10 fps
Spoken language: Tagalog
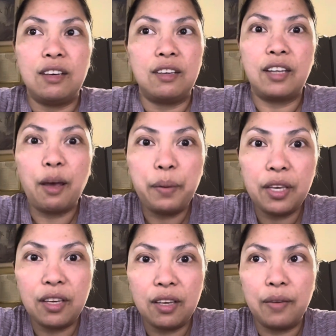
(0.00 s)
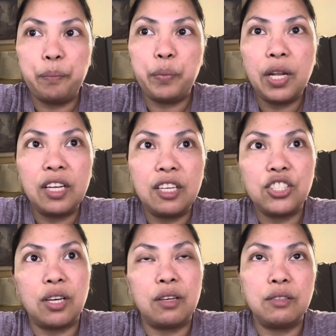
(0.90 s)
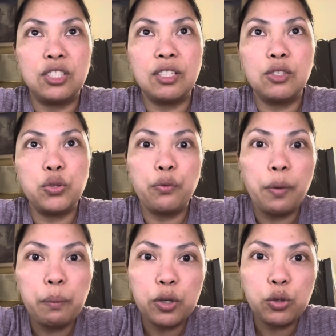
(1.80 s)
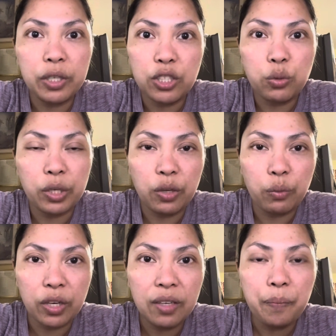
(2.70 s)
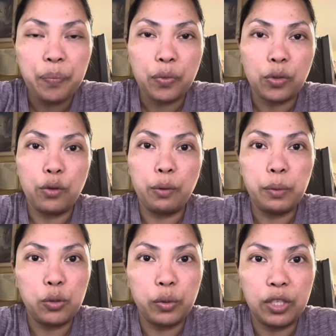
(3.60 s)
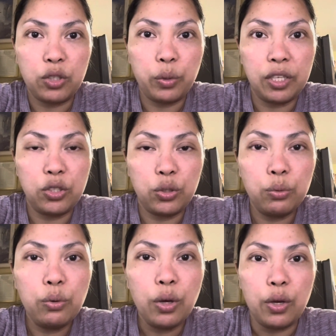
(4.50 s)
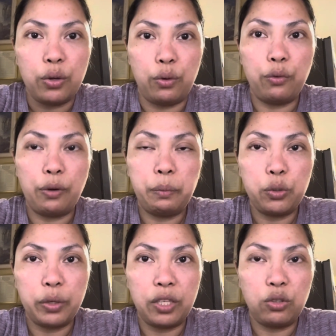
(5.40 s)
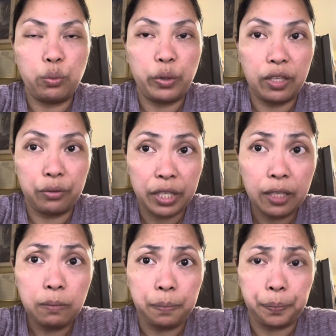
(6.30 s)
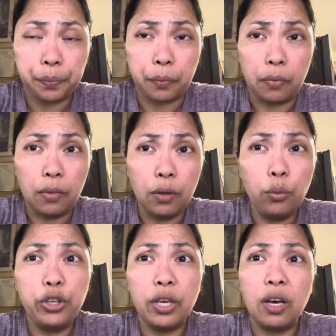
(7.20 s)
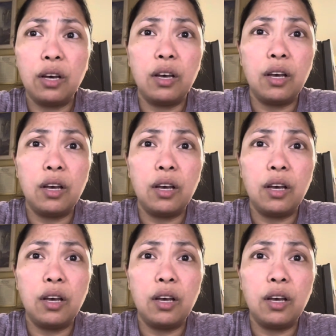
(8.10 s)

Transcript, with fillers: grabe eh, pila na siya since November 2021, November 2022, November 2023. Unya